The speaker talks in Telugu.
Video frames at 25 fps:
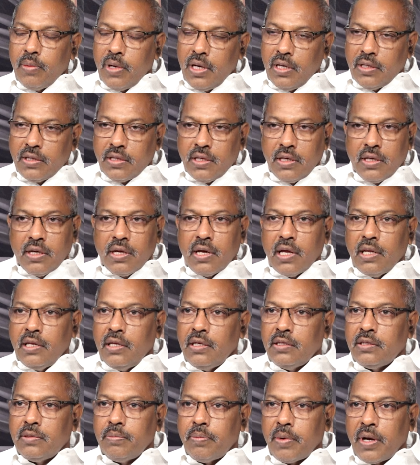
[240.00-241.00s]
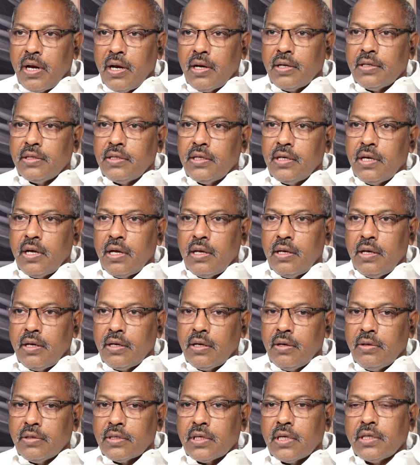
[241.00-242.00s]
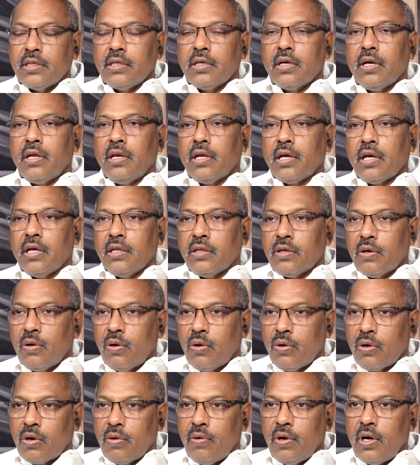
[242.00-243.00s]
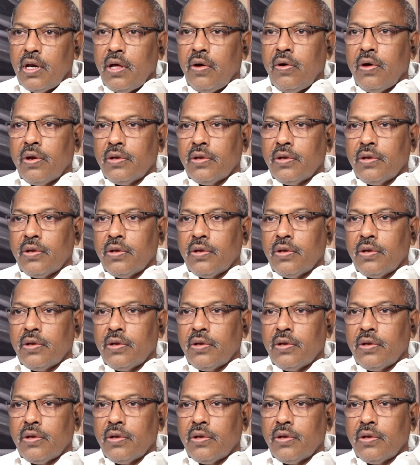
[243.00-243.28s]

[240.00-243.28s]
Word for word: మళ్ళీ తిరిగి కలిసి ప్రయాణం చేయాలి అంటే సహజంగానే కేంద్రంలో ఉన్న వాళ్ళు ఏం